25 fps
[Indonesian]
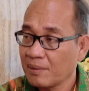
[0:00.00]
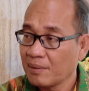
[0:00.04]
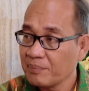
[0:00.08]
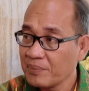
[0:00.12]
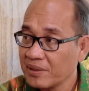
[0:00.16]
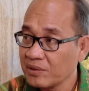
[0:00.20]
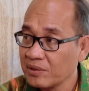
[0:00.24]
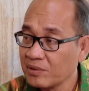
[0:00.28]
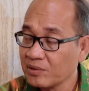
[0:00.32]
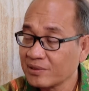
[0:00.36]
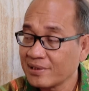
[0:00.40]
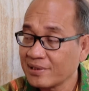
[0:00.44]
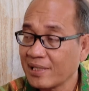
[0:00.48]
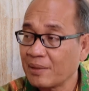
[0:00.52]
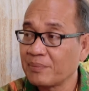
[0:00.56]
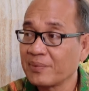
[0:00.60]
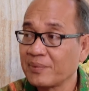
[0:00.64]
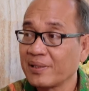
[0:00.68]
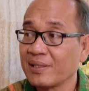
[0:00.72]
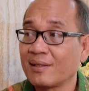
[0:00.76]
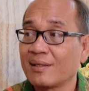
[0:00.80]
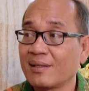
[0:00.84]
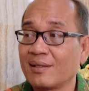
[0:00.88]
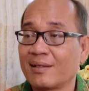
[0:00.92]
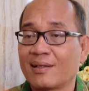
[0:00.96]
apa
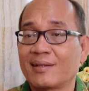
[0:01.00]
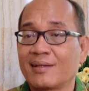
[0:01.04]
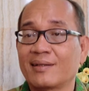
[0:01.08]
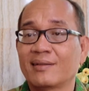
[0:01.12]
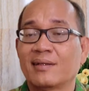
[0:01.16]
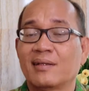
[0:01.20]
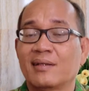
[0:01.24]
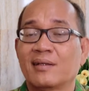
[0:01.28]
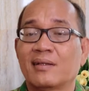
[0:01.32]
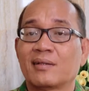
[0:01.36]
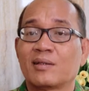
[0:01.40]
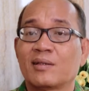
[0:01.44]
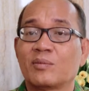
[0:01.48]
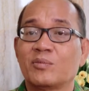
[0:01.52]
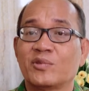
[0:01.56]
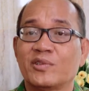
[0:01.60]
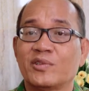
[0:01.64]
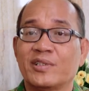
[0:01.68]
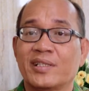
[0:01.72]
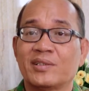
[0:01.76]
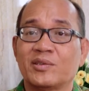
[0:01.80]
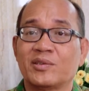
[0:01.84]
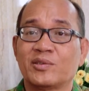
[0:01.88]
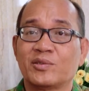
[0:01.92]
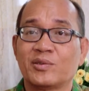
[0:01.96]
Dukcapil ya, hmm.
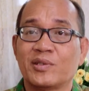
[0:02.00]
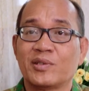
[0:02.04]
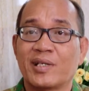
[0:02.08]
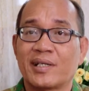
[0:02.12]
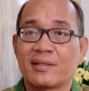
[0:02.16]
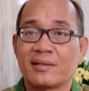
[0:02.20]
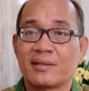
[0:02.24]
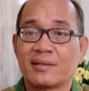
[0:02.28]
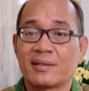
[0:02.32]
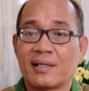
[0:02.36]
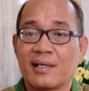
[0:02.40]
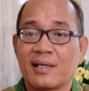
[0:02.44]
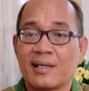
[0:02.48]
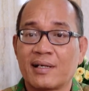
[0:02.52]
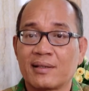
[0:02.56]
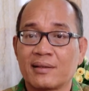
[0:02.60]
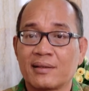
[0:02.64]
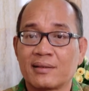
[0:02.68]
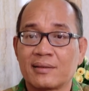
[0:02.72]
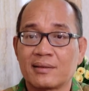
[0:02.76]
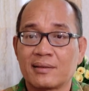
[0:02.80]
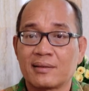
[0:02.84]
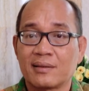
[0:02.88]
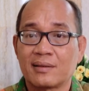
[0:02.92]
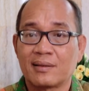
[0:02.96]
kemudian juga
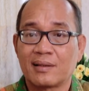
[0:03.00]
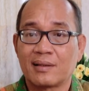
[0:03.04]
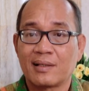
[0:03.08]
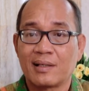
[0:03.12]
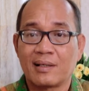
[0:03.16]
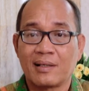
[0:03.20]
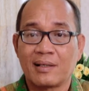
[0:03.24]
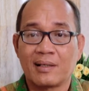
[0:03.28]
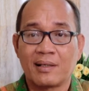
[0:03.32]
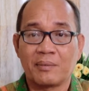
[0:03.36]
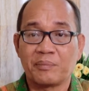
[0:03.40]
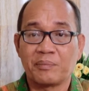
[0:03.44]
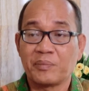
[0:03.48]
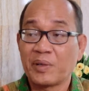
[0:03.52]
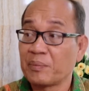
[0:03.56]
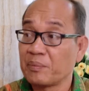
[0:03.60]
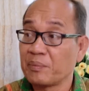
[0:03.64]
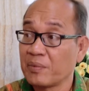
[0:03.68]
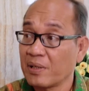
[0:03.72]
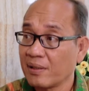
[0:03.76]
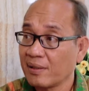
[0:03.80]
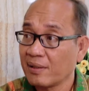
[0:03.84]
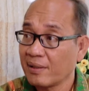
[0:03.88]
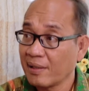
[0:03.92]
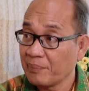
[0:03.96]
dengan
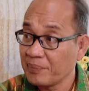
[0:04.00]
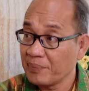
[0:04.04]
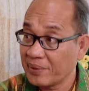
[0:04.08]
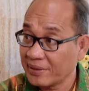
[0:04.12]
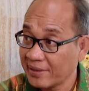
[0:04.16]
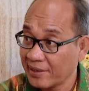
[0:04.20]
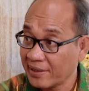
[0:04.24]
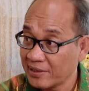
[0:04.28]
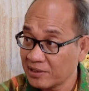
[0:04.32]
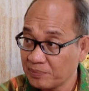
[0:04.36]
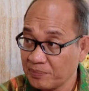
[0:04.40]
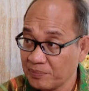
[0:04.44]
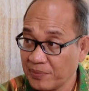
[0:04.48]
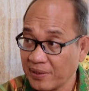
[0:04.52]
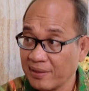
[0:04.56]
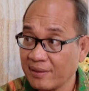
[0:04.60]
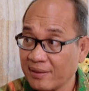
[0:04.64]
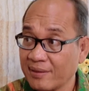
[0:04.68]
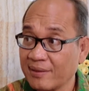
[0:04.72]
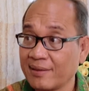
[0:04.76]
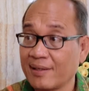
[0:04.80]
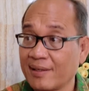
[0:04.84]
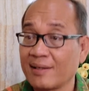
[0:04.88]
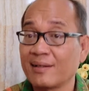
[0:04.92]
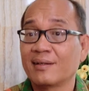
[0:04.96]
PTSP, uh, PTSP
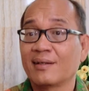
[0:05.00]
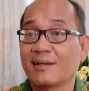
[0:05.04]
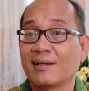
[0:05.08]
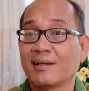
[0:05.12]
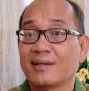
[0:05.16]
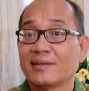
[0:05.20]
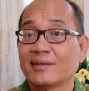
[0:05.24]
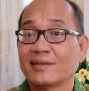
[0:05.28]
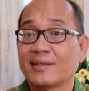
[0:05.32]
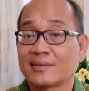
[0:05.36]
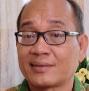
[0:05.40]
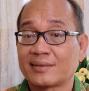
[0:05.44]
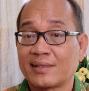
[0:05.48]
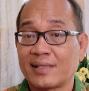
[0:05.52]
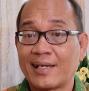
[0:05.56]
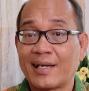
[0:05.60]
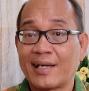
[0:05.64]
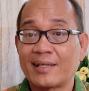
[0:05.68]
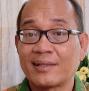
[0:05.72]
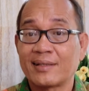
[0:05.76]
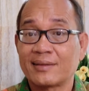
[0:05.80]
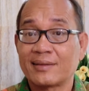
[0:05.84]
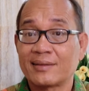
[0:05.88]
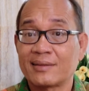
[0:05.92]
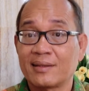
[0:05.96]
ya, yang
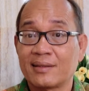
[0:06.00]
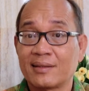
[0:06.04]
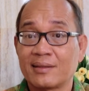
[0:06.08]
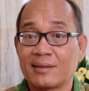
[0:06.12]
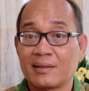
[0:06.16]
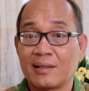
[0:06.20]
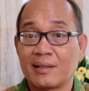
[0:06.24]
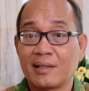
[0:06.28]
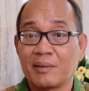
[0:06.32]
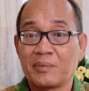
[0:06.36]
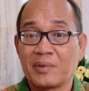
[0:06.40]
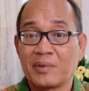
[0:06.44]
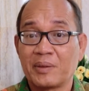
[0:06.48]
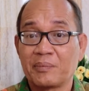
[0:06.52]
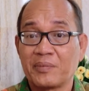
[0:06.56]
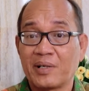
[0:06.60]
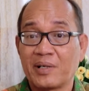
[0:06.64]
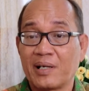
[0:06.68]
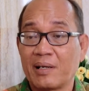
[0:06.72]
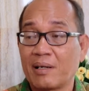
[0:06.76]
terkait nanti uh,